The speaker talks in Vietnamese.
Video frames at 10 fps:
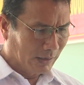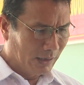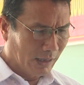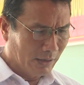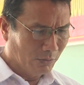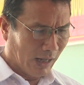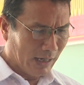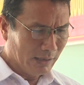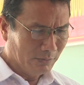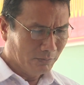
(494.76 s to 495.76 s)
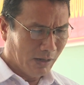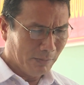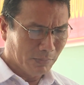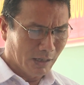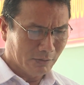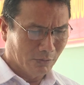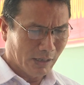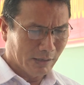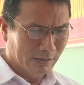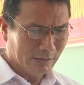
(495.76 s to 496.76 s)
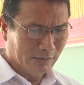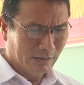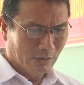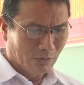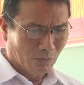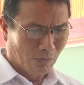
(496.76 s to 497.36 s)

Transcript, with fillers: kế hoạch, nâng tổng số đảng viên toàn quyện